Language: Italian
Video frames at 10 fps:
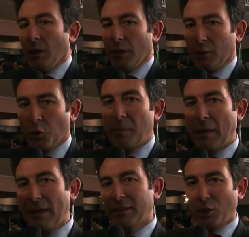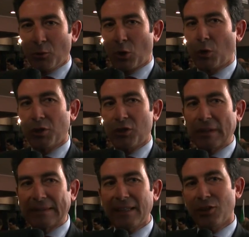Indubbiamente dopo il 15 e
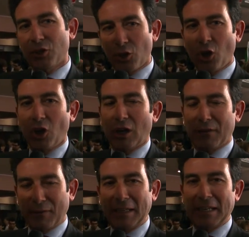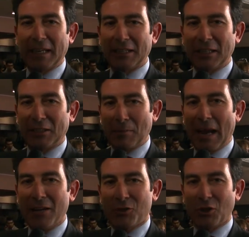il 16 o la fine di, di,
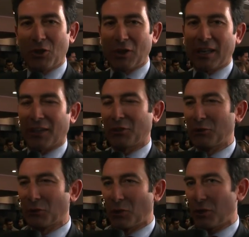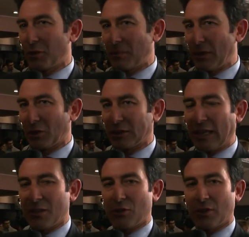maggio il caso di turno di
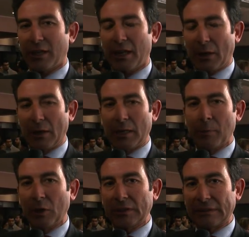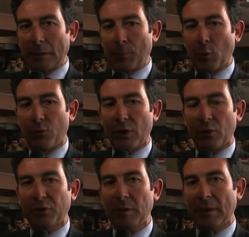ballottaggio che è l'ipotesi più
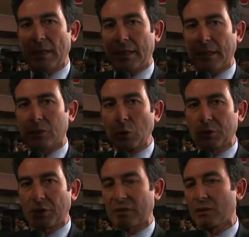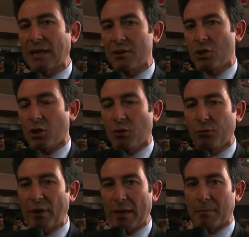verosimile e che tutti i sondaggi
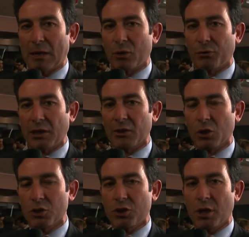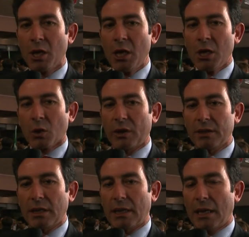confermano fino ad oggi
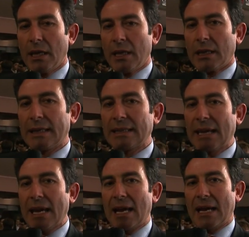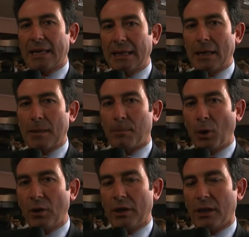quindi l'idea è che
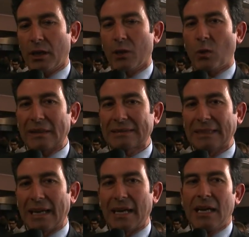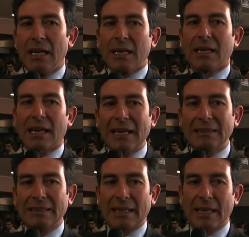poi questa
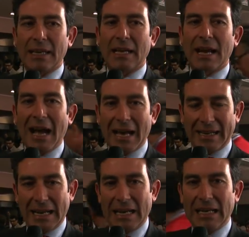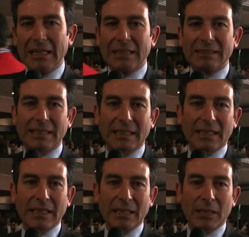grande eh, area di
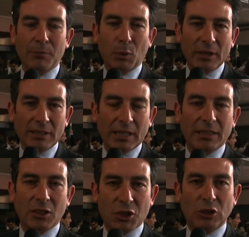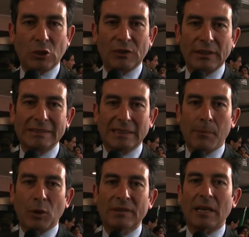eh, politica del centro-sinistra
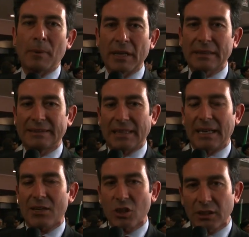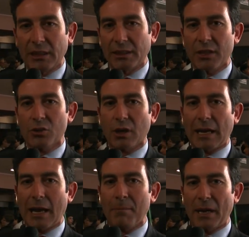possa aprirsi alla città di Reggio
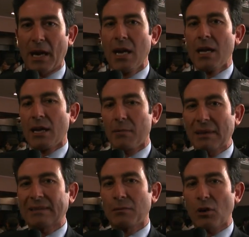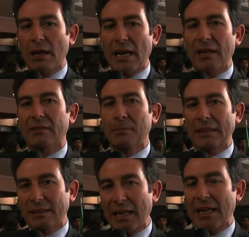Calabria e Massimo Canale
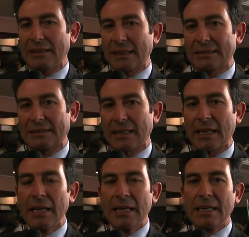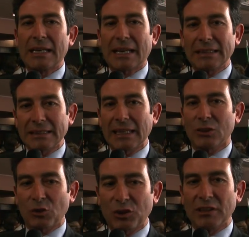smetterà di essere il
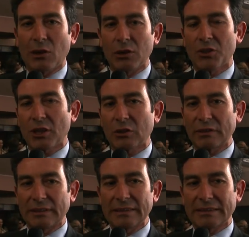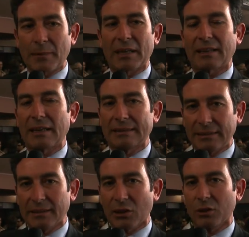candidato sindaco del centro-sinistra ma sarà il
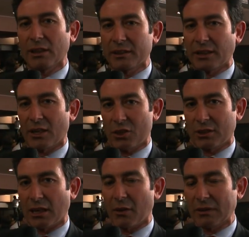sindaco dell'intera città.